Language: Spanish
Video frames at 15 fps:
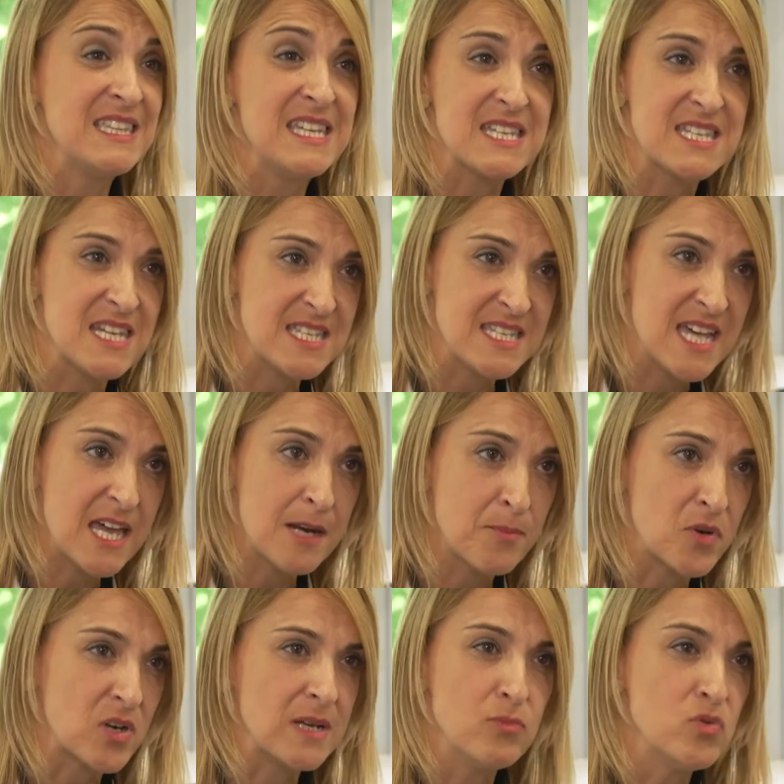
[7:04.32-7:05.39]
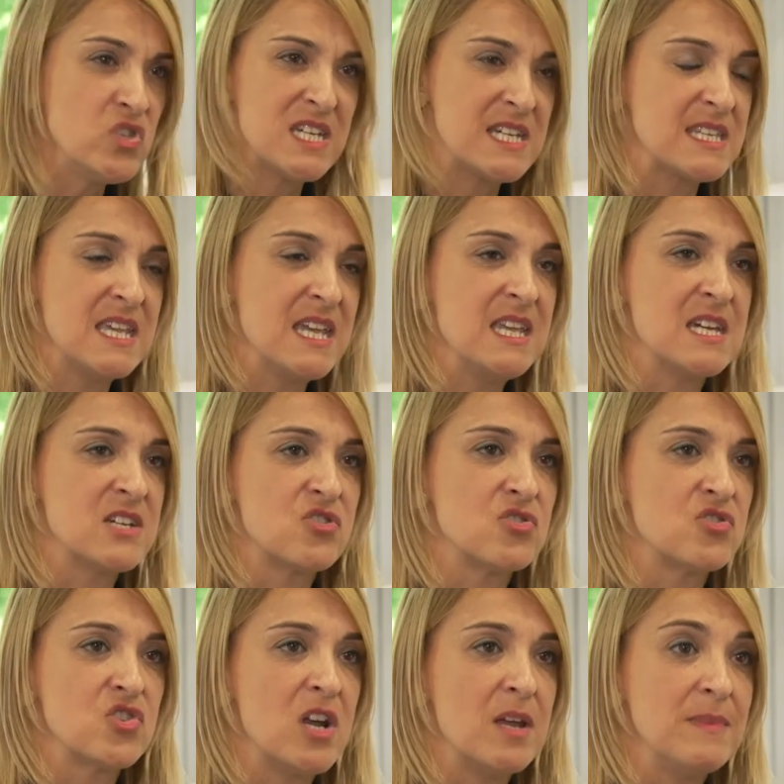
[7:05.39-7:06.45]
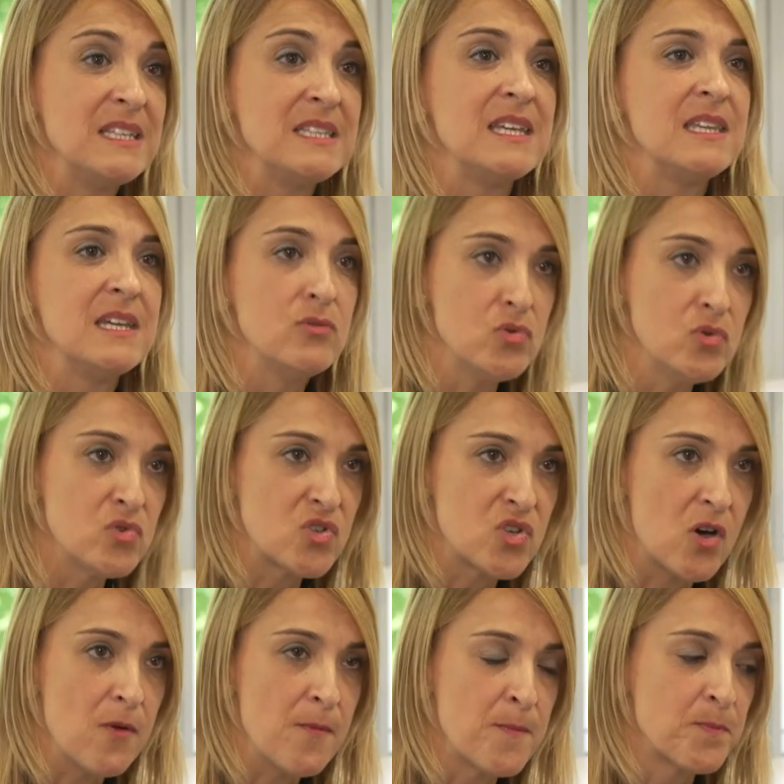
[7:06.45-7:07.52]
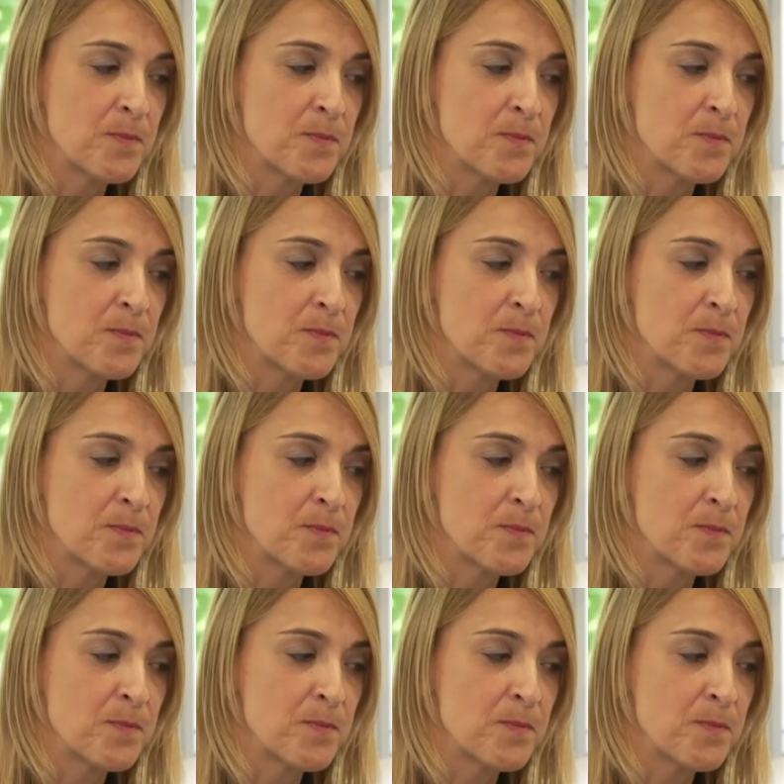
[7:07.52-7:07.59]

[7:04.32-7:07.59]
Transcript: desechar, porque muchas de ellas son solamente de un uso,